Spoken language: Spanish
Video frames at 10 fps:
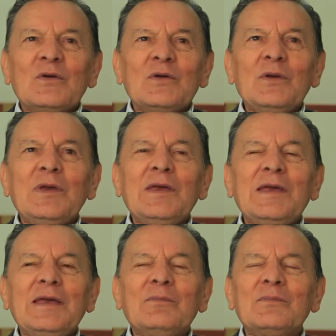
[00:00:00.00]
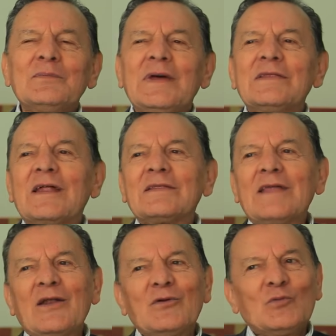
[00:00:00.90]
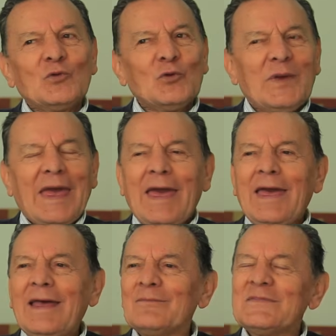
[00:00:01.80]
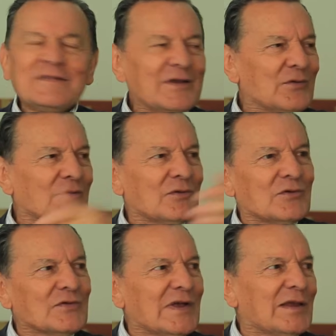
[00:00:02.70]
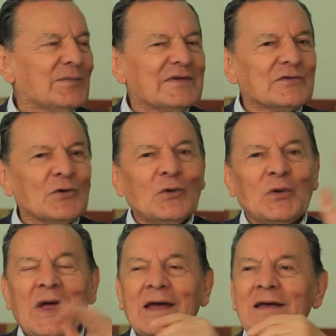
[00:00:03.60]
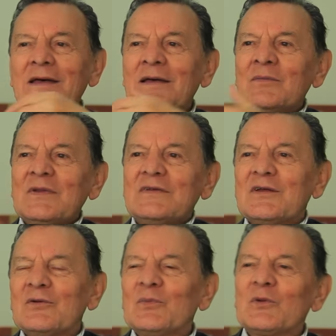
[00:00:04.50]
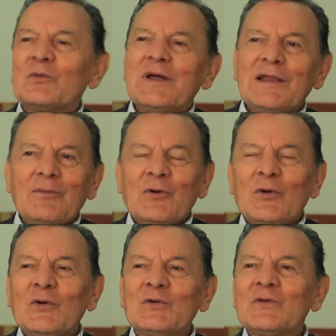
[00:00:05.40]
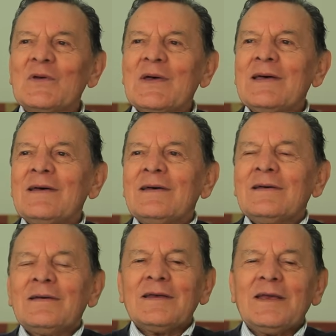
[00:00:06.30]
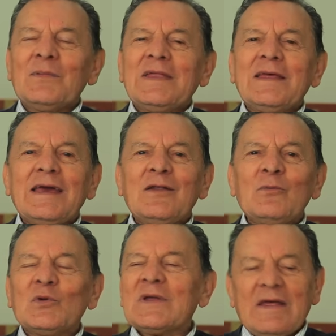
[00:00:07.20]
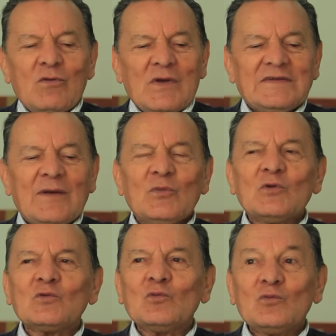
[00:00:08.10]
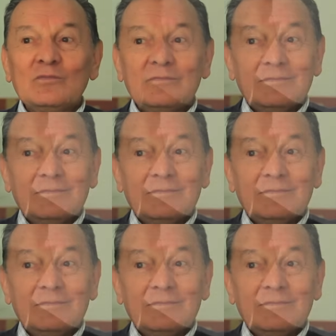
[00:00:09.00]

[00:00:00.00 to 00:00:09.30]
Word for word: Y me trataron muy bien, me hicieron conocer la emisora, hicieron probar la voz y me dijeron, ¿por qué no hacemos un